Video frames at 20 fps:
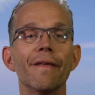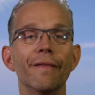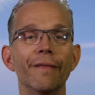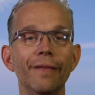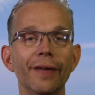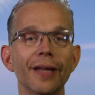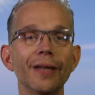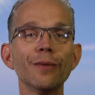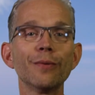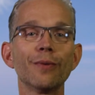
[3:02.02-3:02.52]

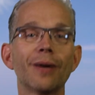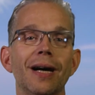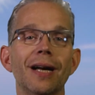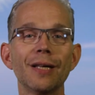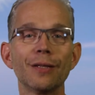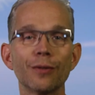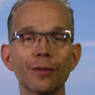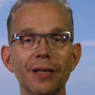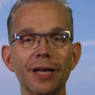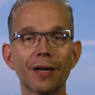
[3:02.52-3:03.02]
Wenn du
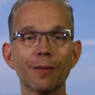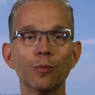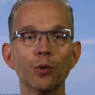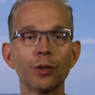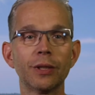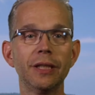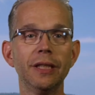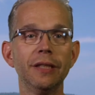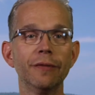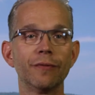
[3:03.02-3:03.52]
also nach
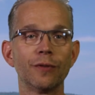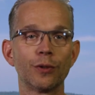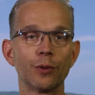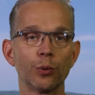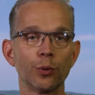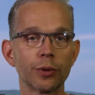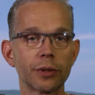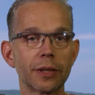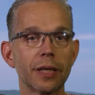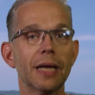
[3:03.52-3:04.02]
Motiven
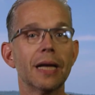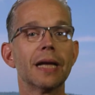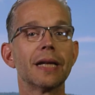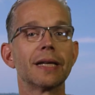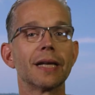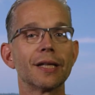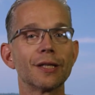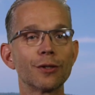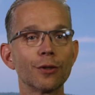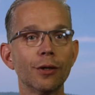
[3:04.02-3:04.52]
suchst,
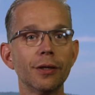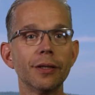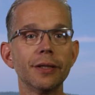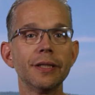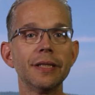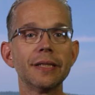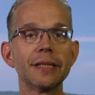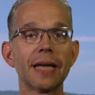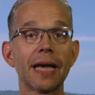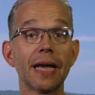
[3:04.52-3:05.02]
dann sollten
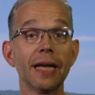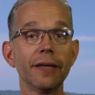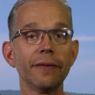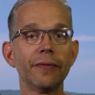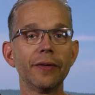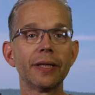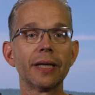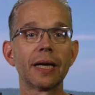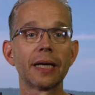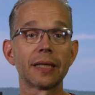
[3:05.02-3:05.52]
diese
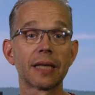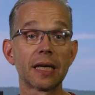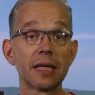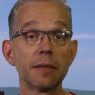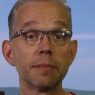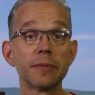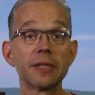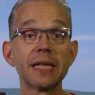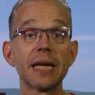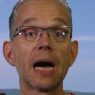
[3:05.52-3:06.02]
entweder in
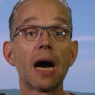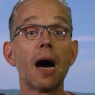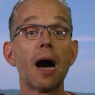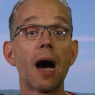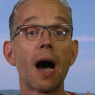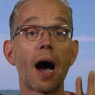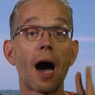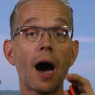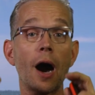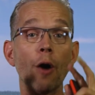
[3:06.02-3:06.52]
einem sehr
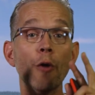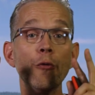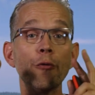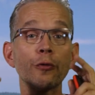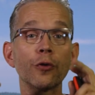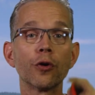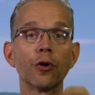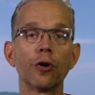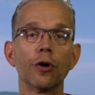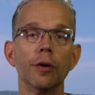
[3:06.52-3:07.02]

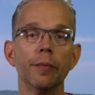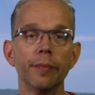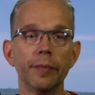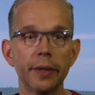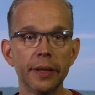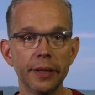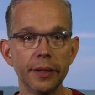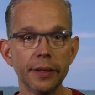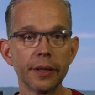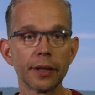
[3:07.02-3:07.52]

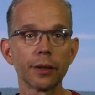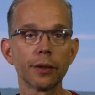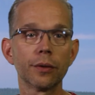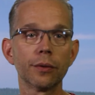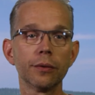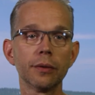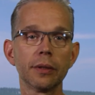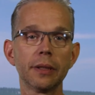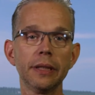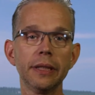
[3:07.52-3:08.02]
aufgeräumten
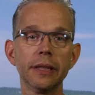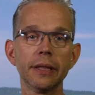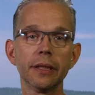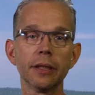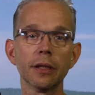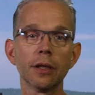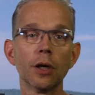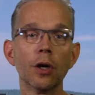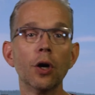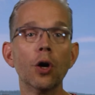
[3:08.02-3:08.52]
Hintergrund
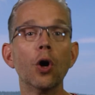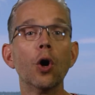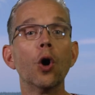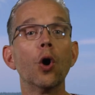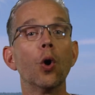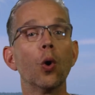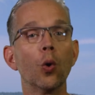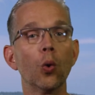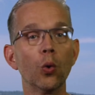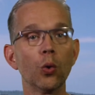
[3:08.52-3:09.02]
liegen
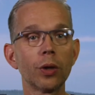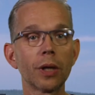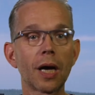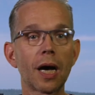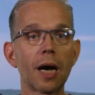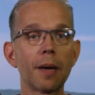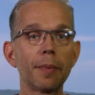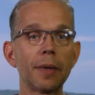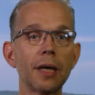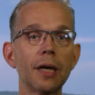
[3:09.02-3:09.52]
oder
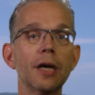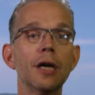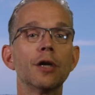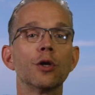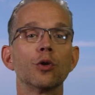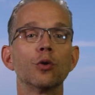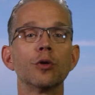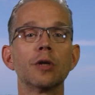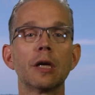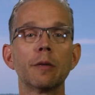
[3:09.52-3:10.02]
aber
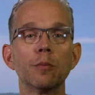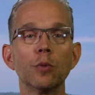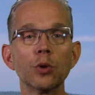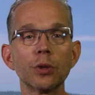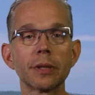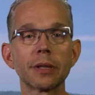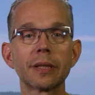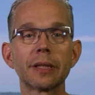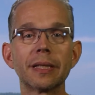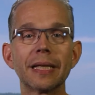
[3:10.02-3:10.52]
du
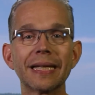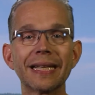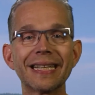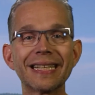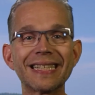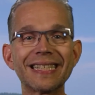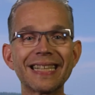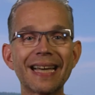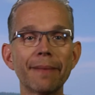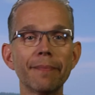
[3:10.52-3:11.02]
musst den
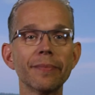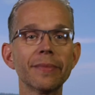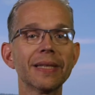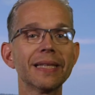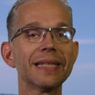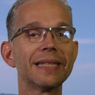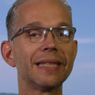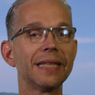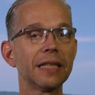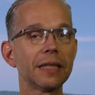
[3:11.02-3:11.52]

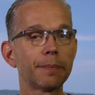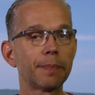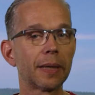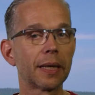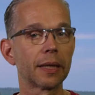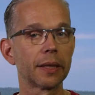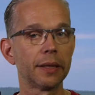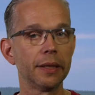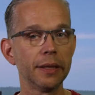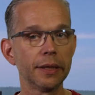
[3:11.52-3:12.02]
gesamten
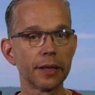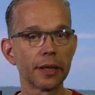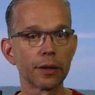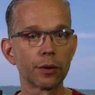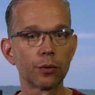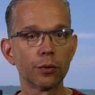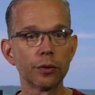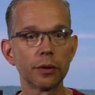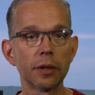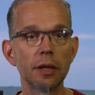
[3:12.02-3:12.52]
sichtbaren
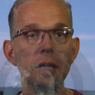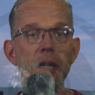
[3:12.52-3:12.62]
Hintergrund